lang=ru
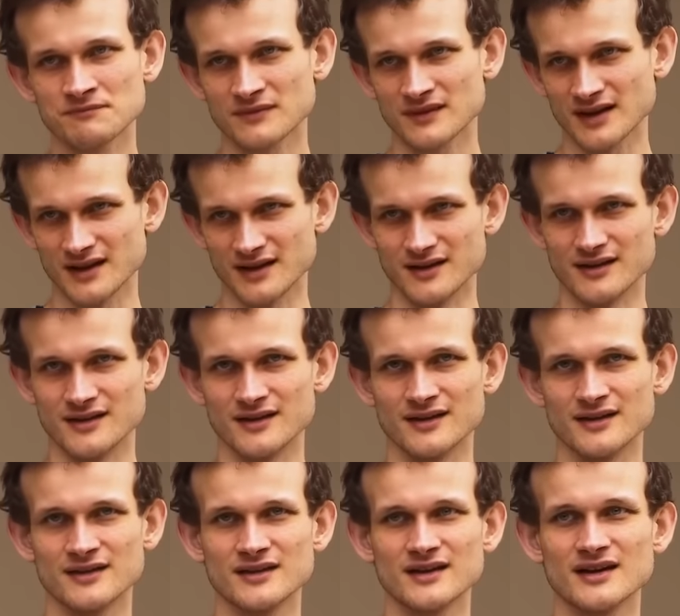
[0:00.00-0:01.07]
что,
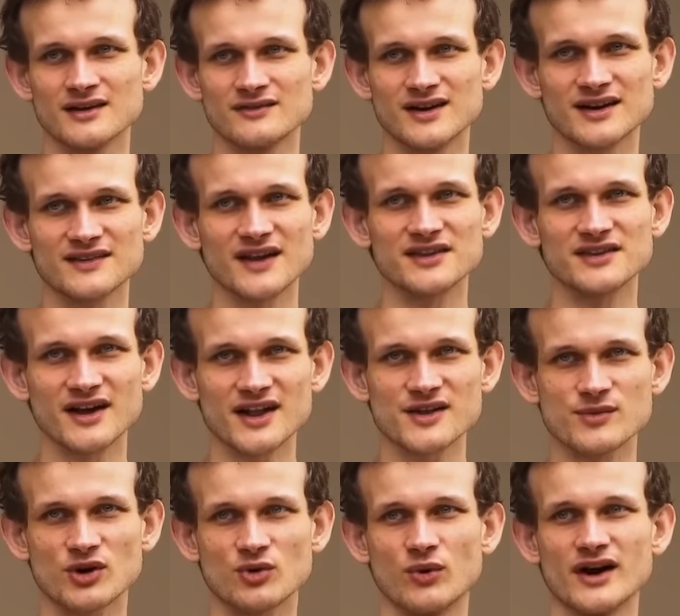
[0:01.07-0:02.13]
соответственно,
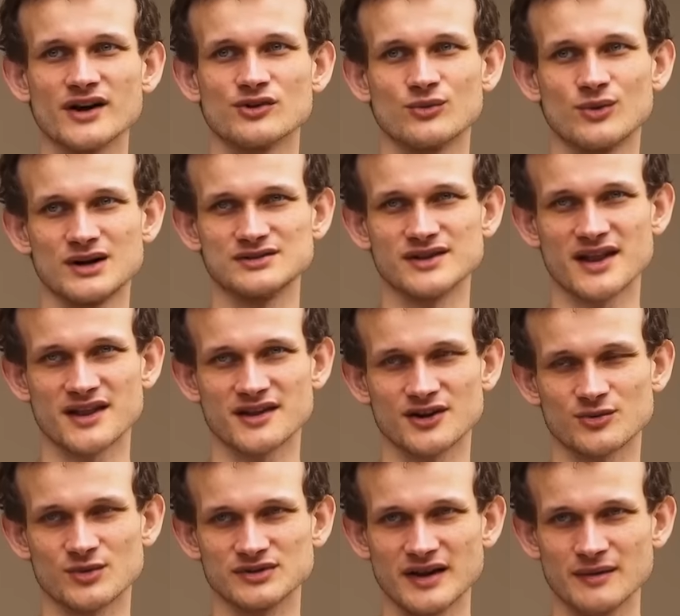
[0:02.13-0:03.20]
потребует от кошельков
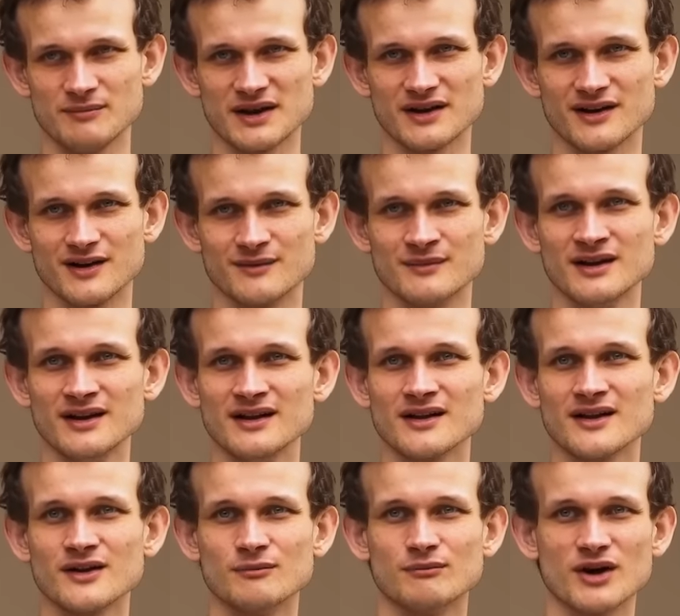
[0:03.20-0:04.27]
стать в гораздо большей
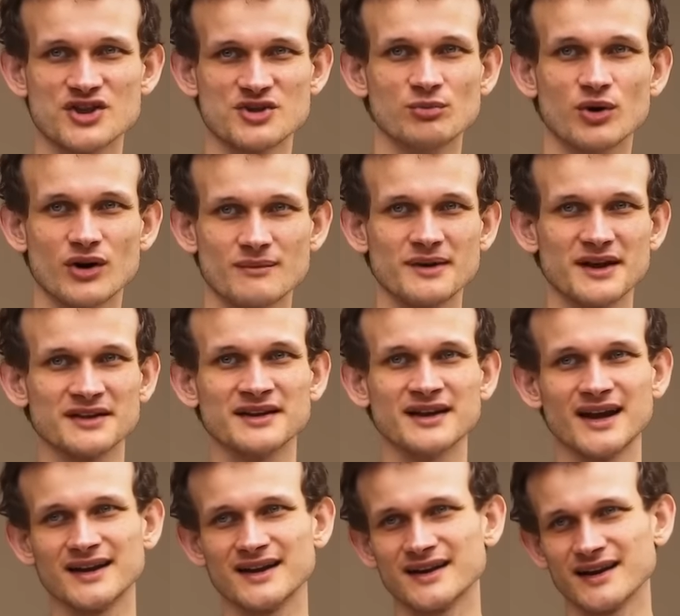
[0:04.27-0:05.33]
степени
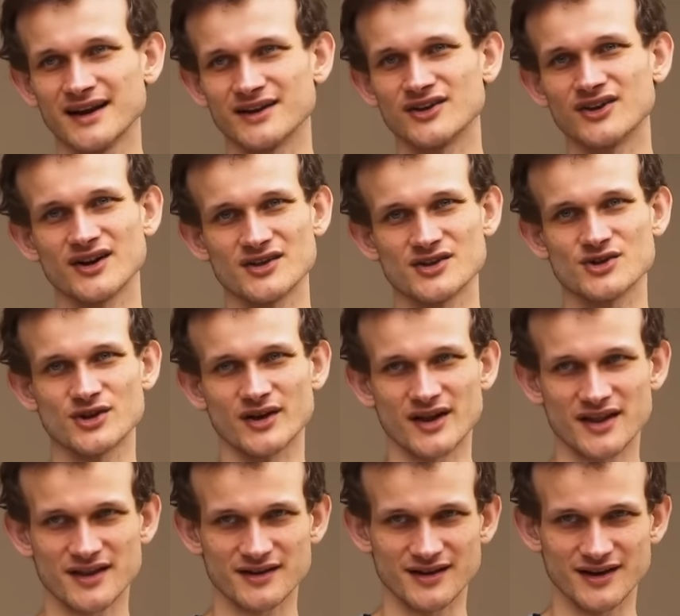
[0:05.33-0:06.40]
осведомленными, а не
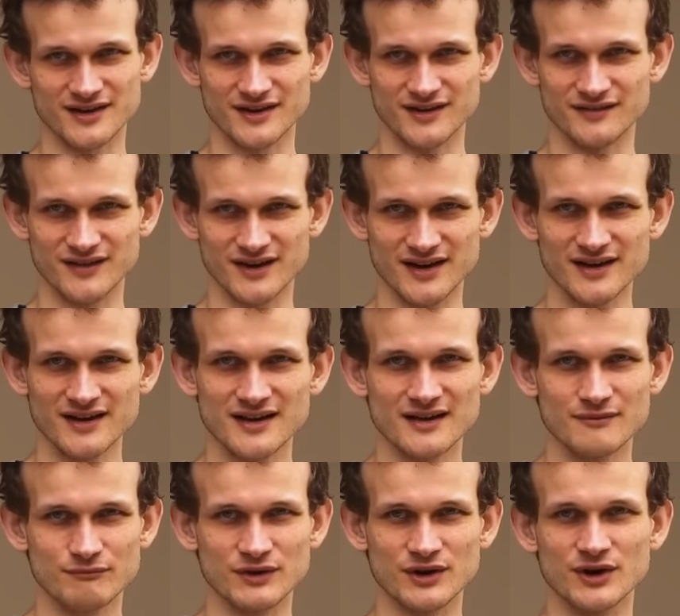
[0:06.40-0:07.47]
просто лишь быть
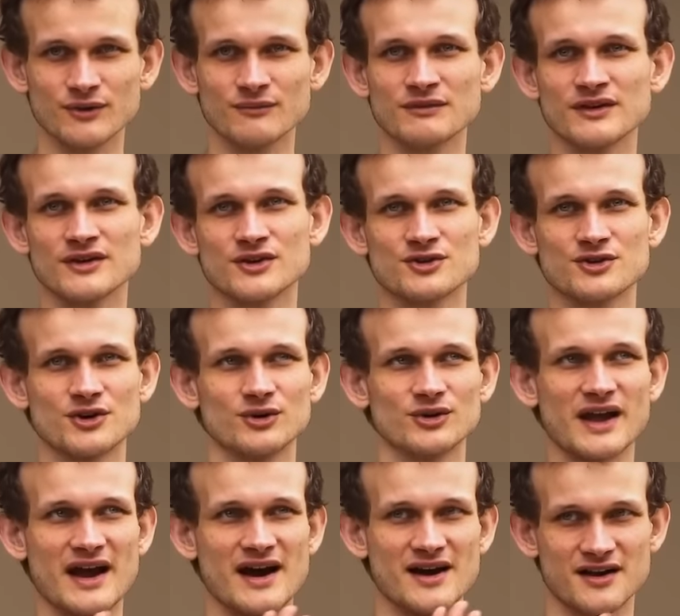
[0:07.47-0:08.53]
статичным
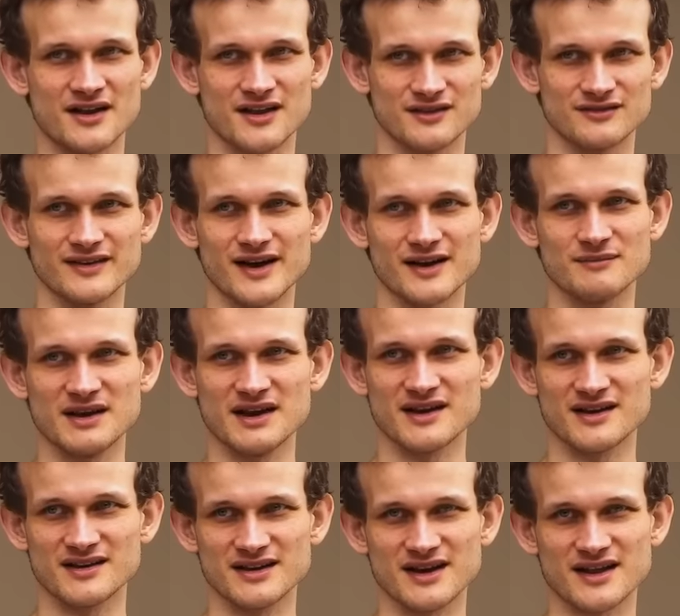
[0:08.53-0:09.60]
инструментом,
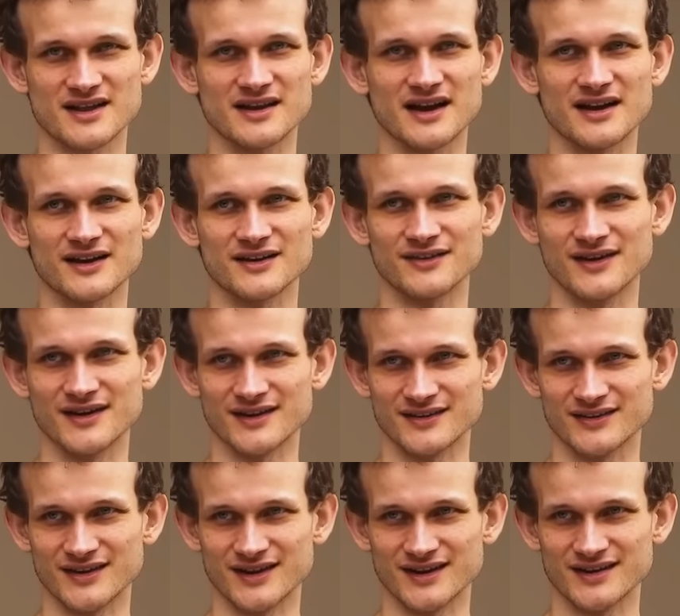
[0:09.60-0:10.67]
показывающим лишь себя и
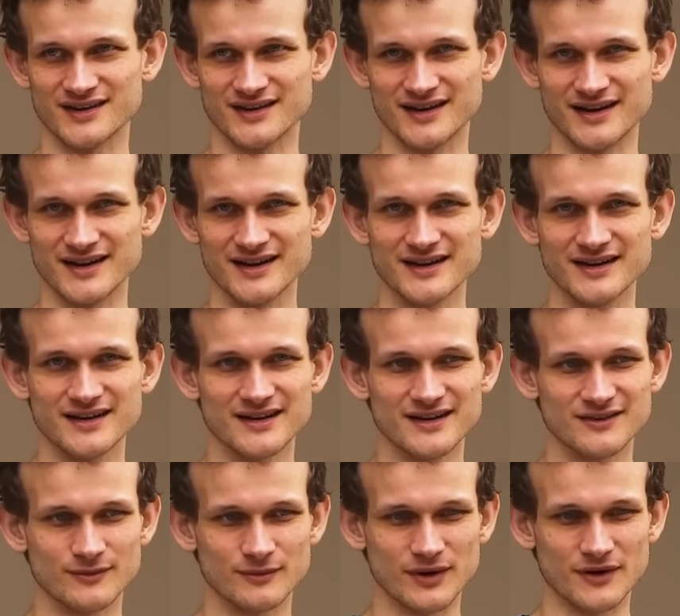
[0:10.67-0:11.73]
говорящим «вот
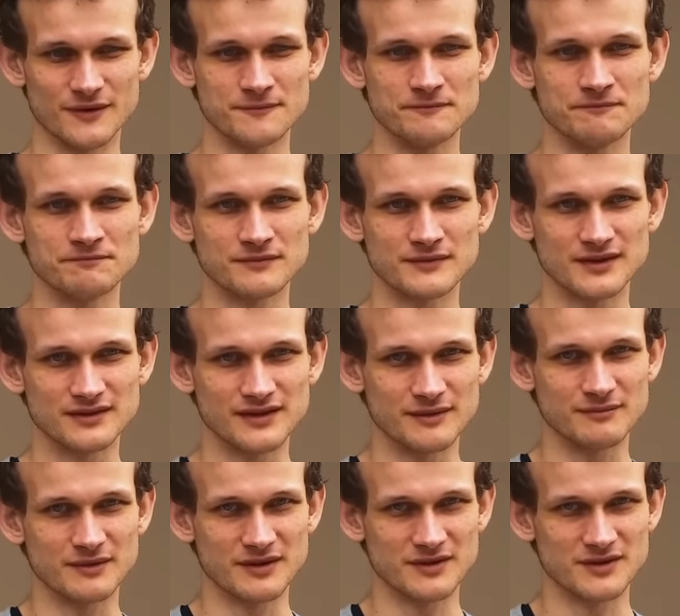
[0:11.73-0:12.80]
смотри, это
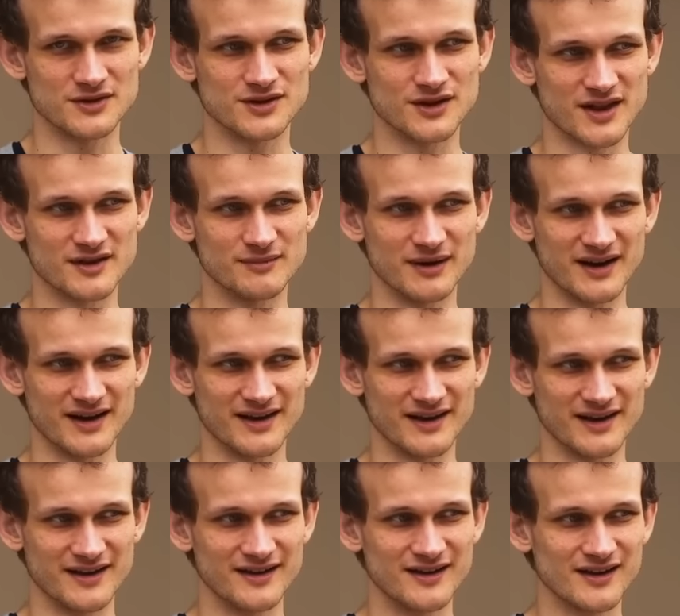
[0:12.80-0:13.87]
я, и делай со мной все,
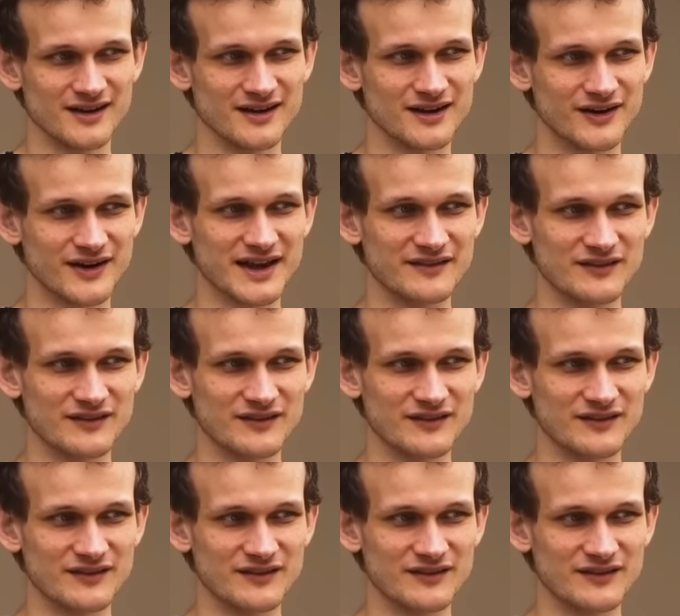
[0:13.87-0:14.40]
что хочешь».